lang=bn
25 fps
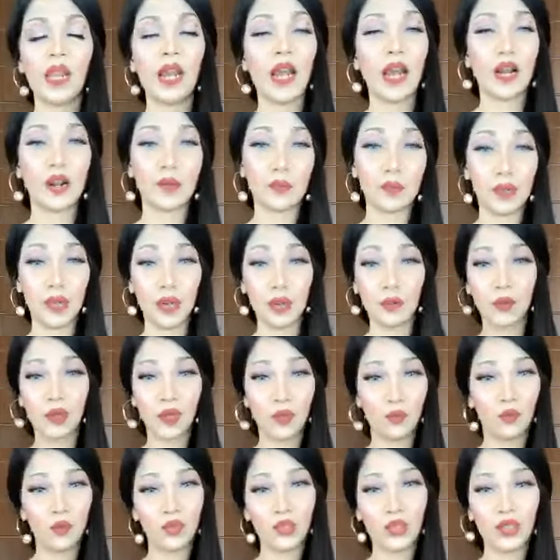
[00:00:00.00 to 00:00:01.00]
আর আপনারা আমাকে
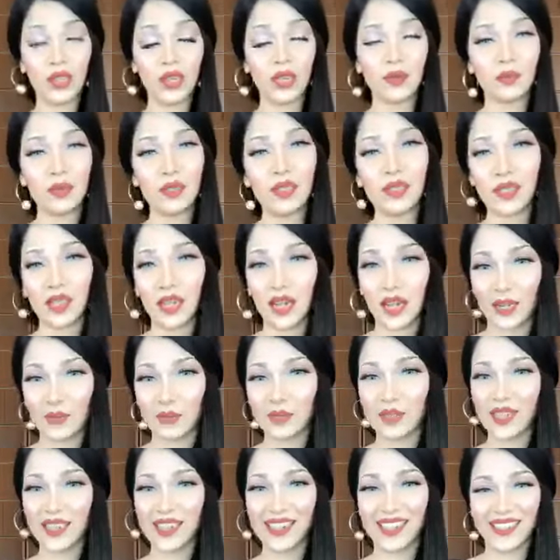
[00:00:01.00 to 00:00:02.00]
বলতে থাকবেন যে লাইফ
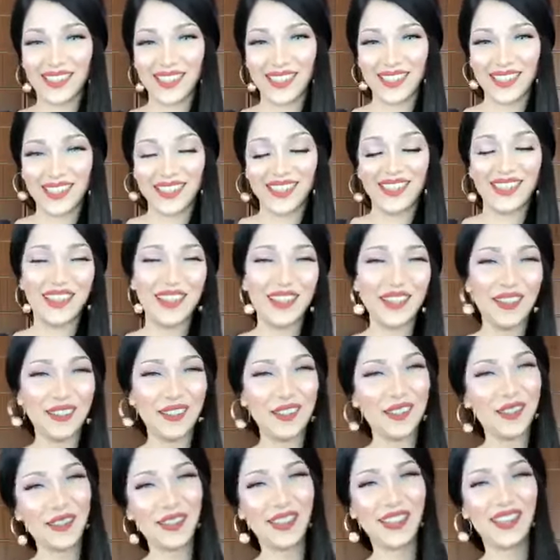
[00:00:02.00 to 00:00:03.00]
ঠিক আছে কিনা
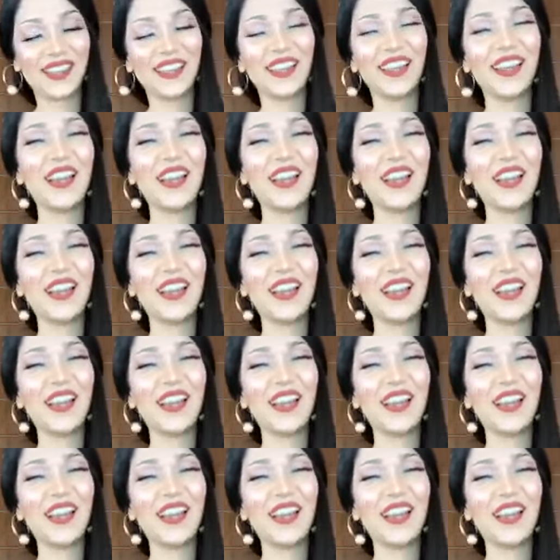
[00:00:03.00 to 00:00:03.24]
ওকে